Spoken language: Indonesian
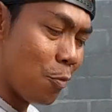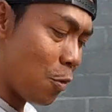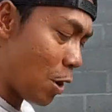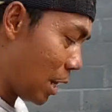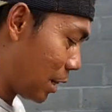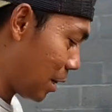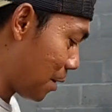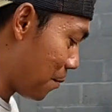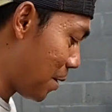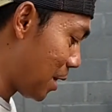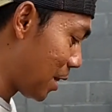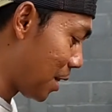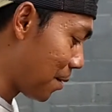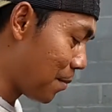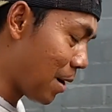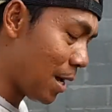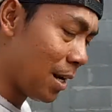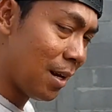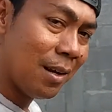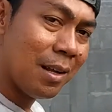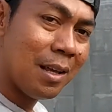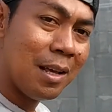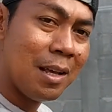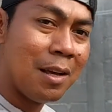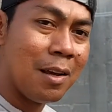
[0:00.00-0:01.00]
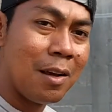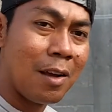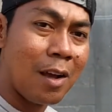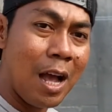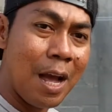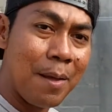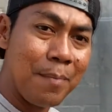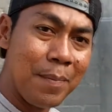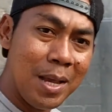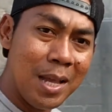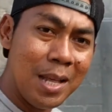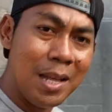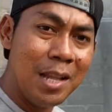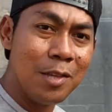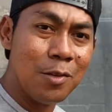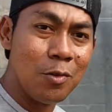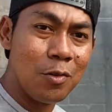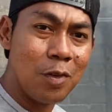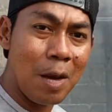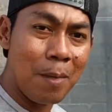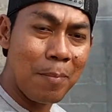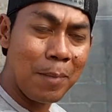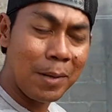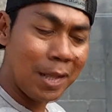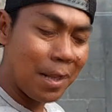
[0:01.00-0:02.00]
dulu buat teman-teman. Kami
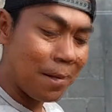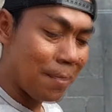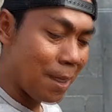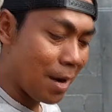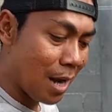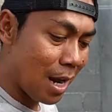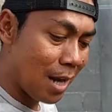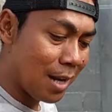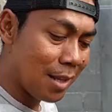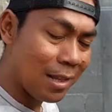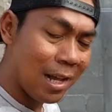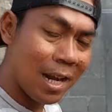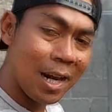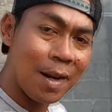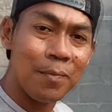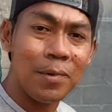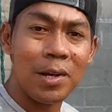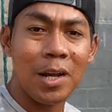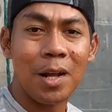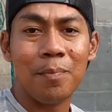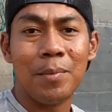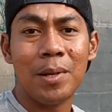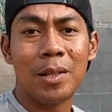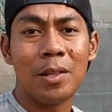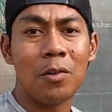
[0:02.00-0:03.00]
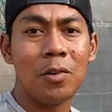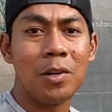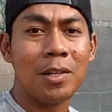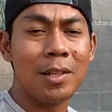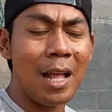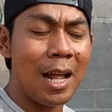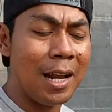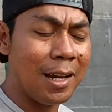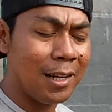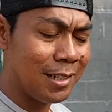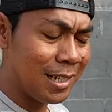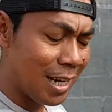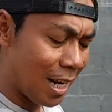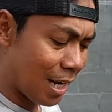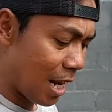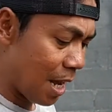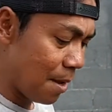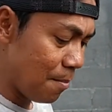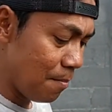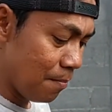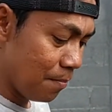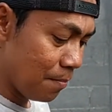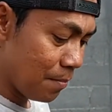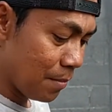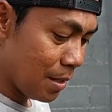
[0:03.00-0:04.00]
ini juga pertama kali tanam dengan metode
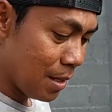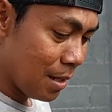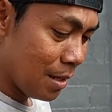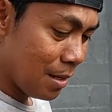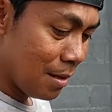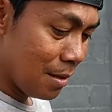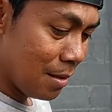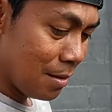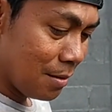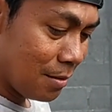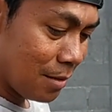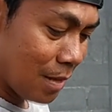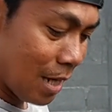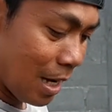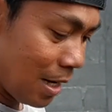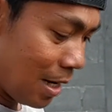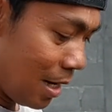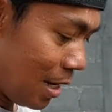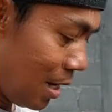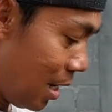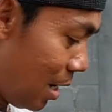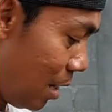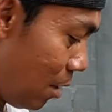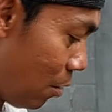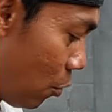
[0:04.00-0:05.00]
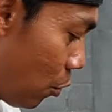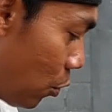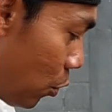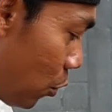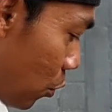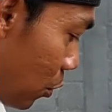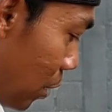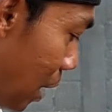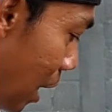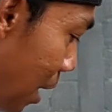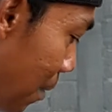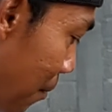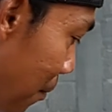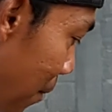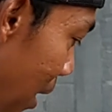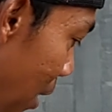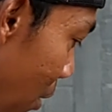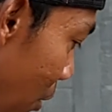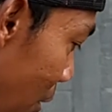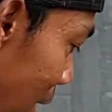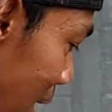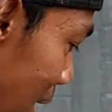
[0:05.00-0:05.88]
jadam. Jadi untuk tanam